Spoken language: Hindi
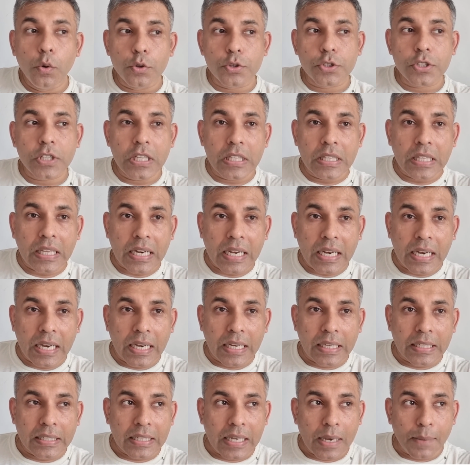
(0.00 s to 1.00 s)
उसकी तरह
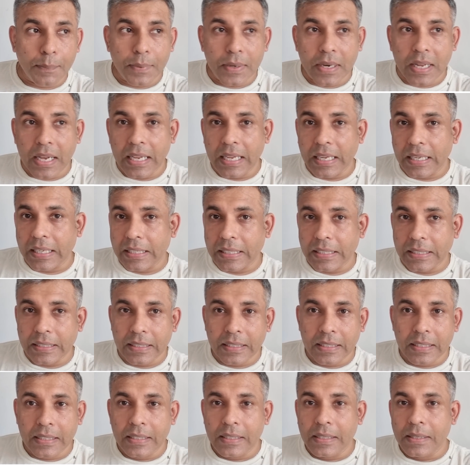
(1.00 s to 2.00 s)
अपना एक
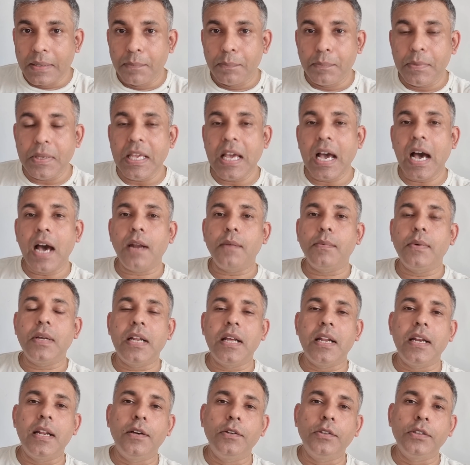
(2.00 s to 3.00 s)
पीआर
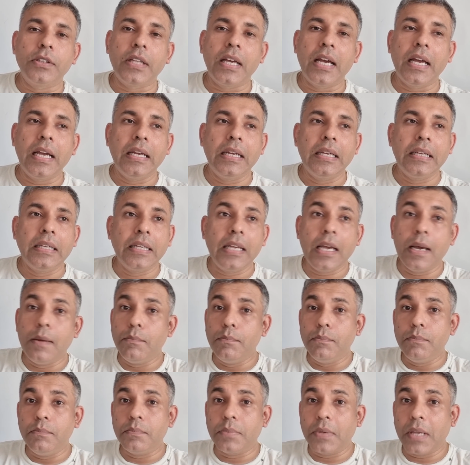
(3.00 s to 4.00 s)
बनाना होता है
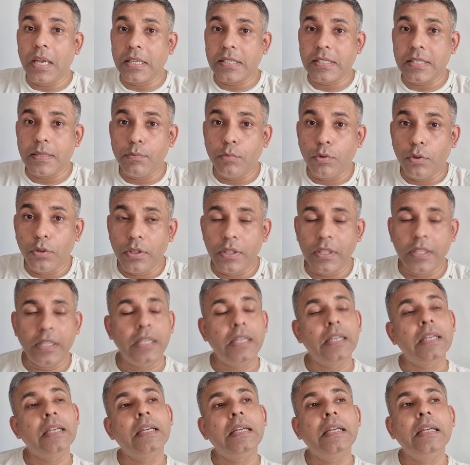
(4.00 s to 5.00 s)
हम कैसे बोलते
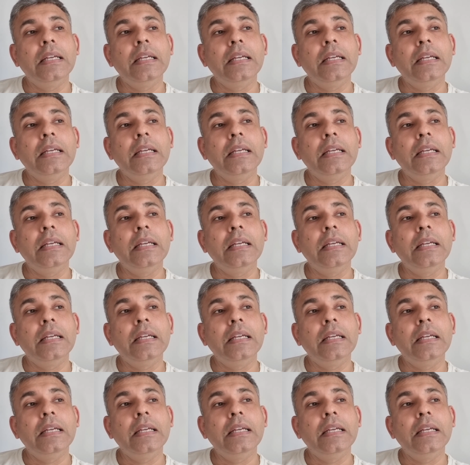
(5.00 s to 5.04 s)
हैं